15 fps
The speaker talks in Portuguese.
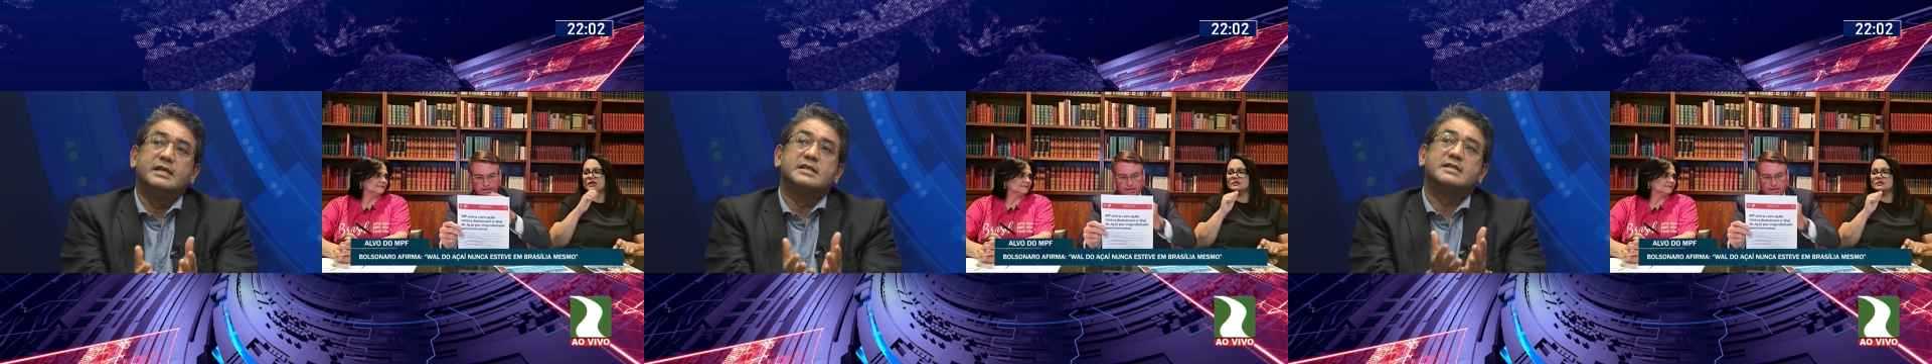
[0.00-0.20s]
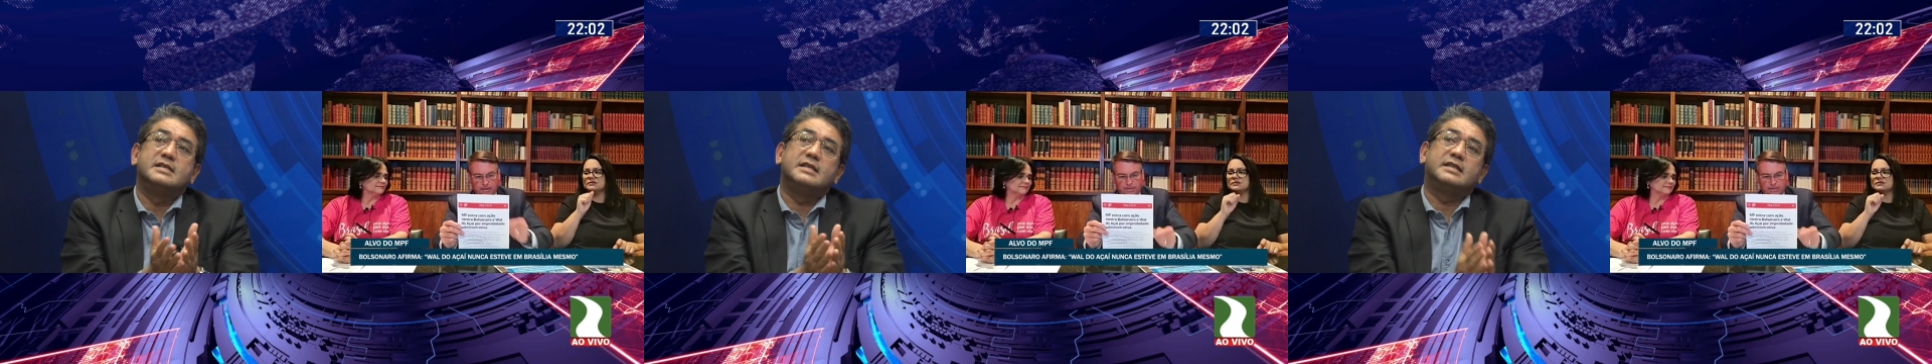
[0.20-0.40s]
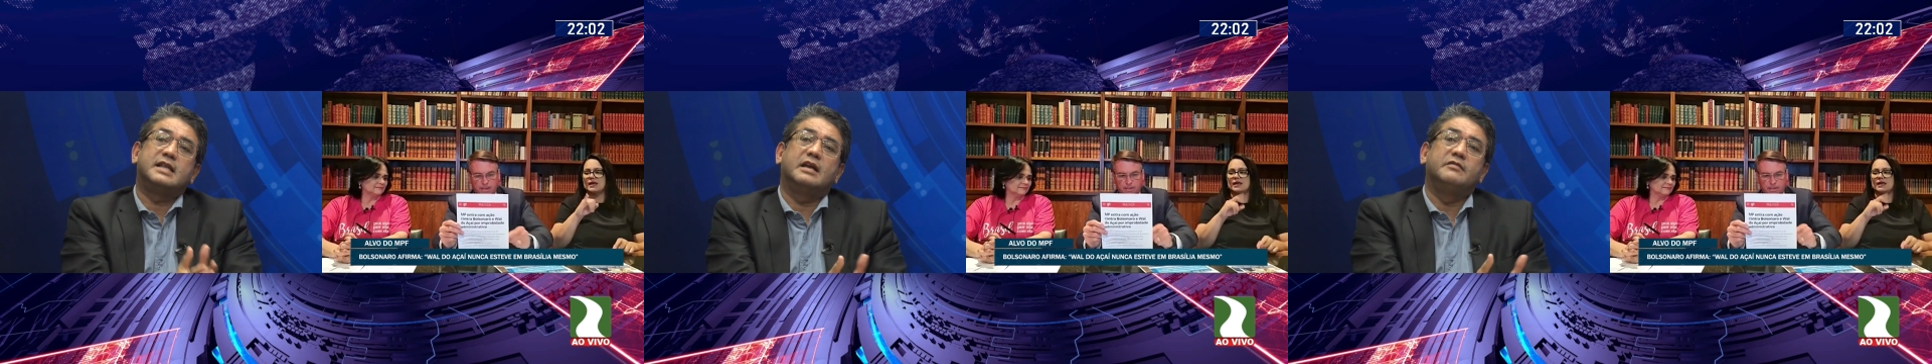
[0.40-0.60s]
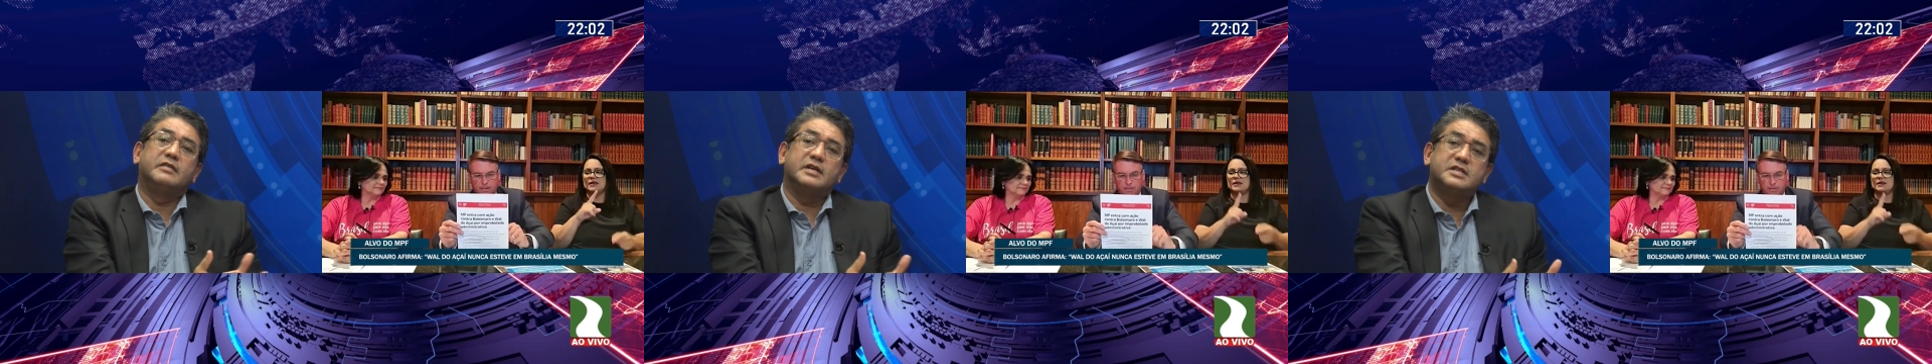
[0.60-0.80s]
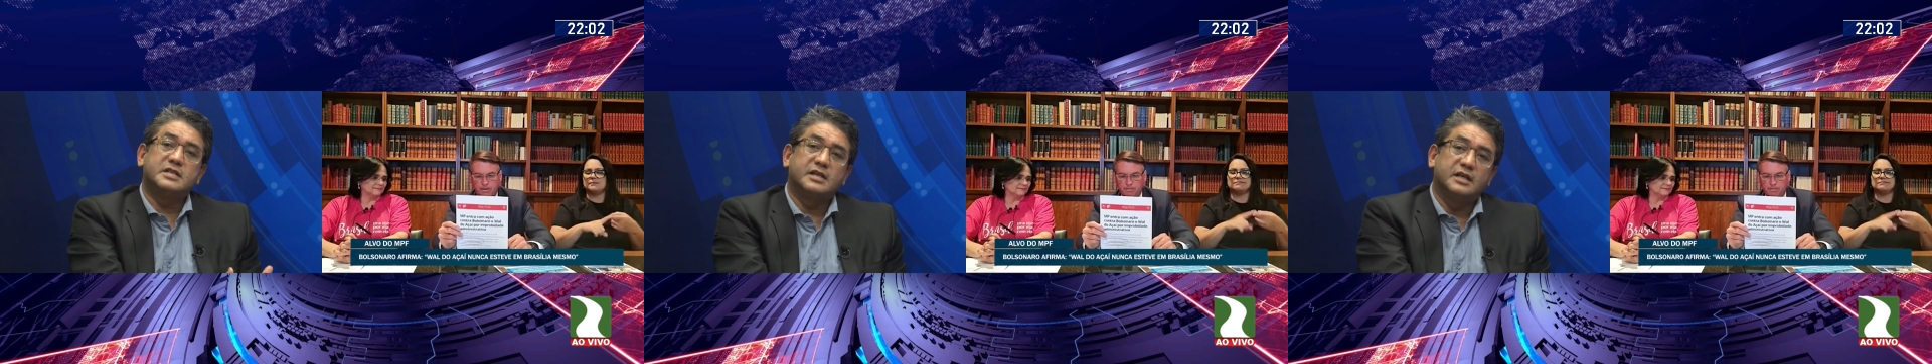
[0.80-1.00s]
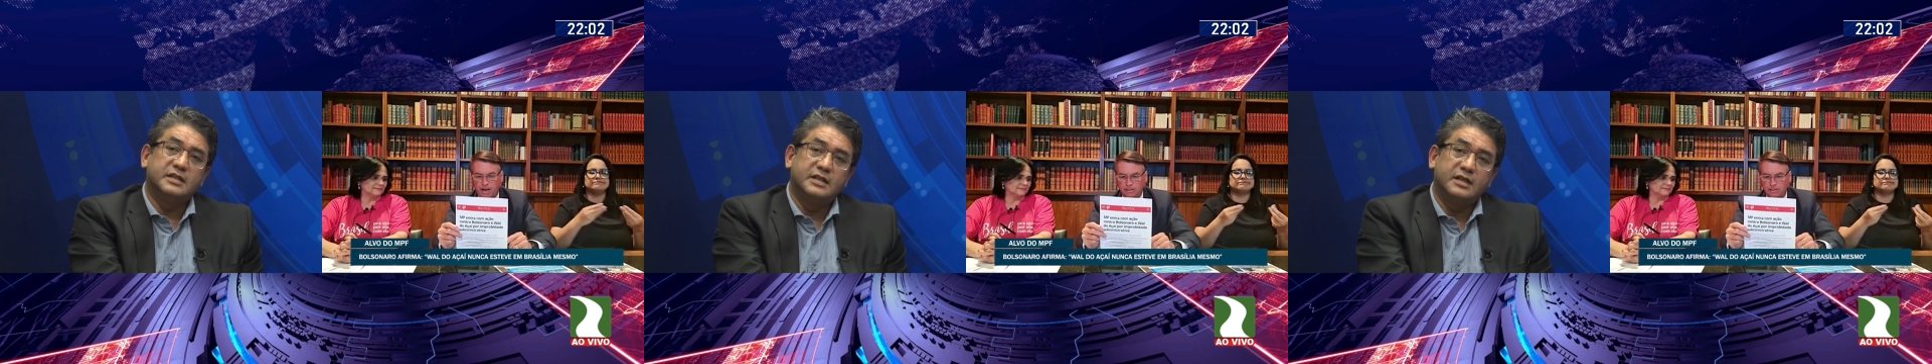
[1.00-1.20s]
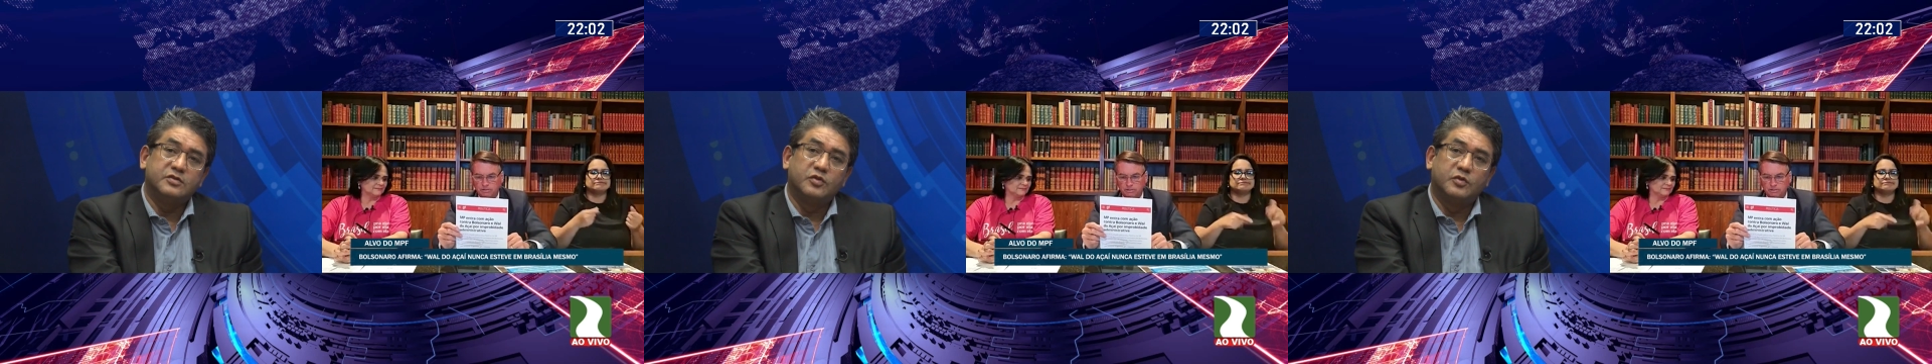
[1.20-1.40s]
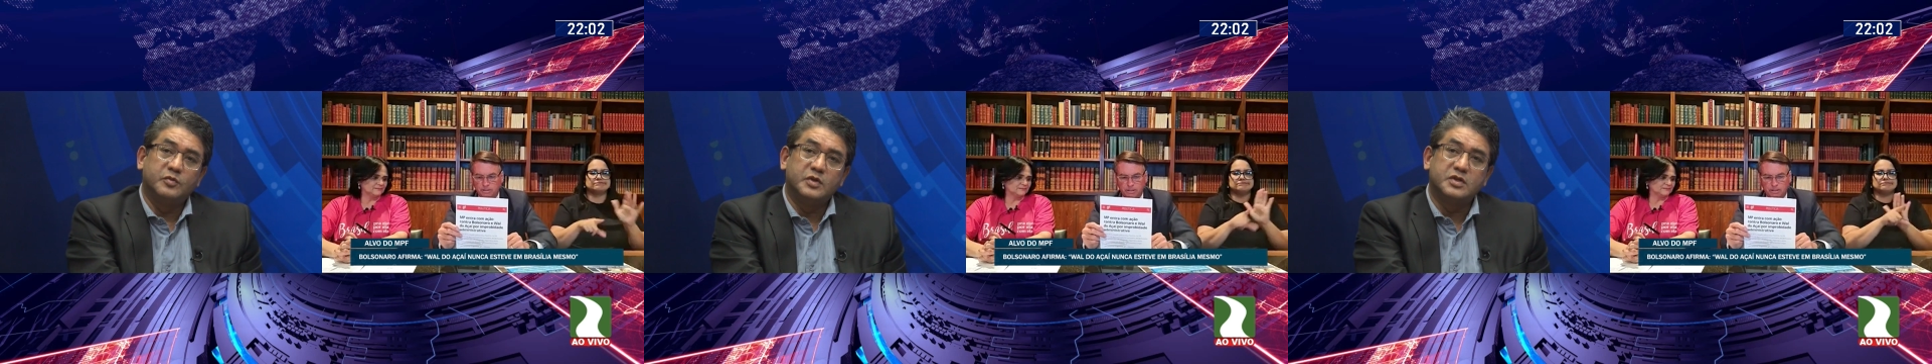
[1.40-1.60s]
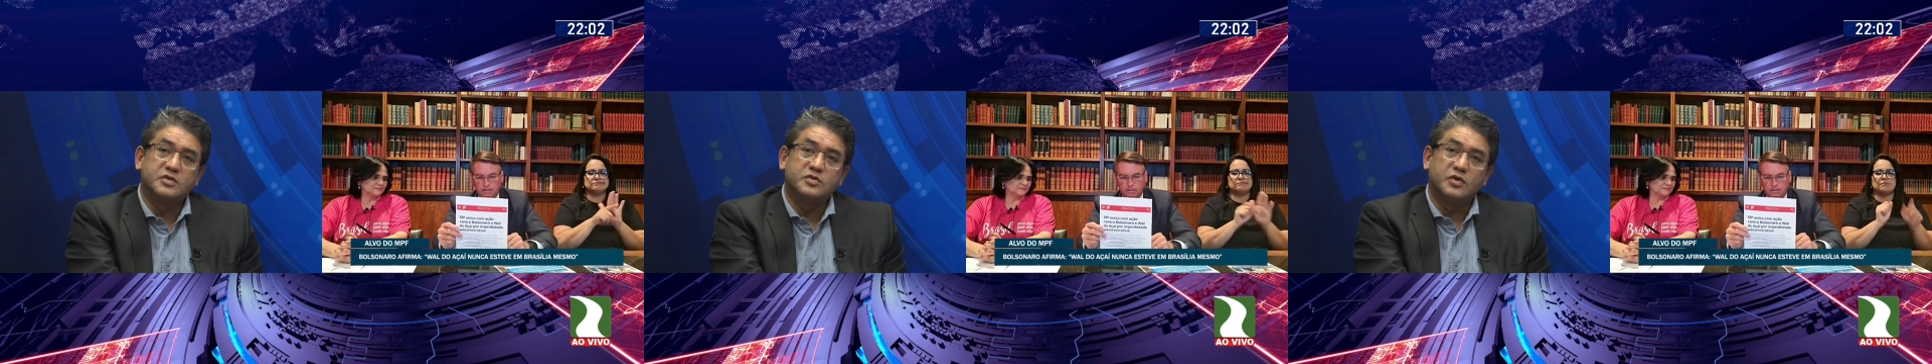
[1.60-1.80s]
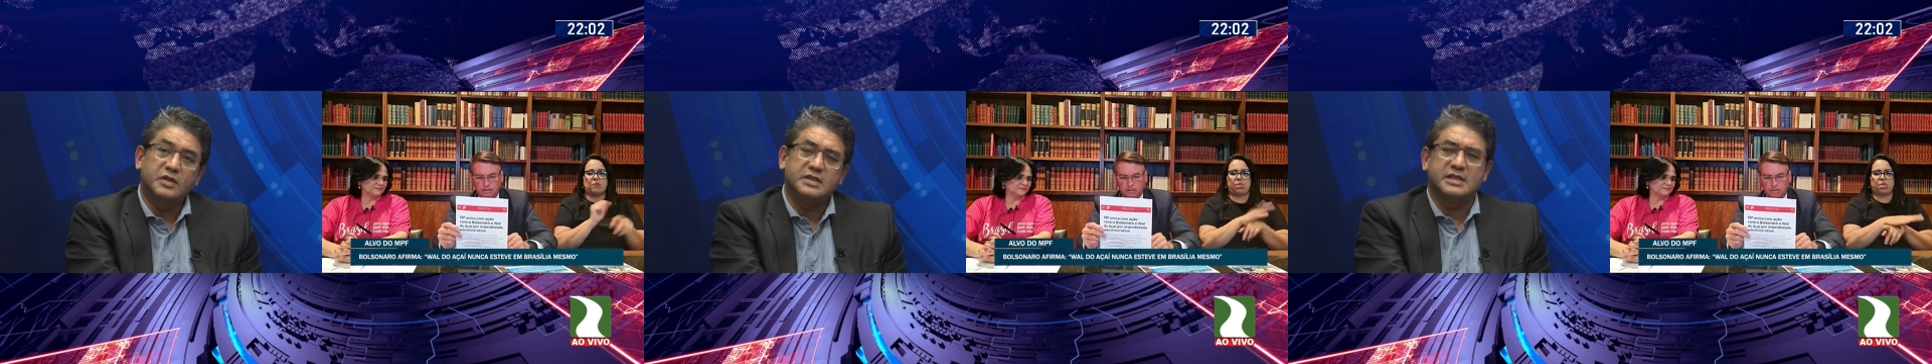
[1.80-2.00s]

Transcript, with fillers: se está investigando desde 2018,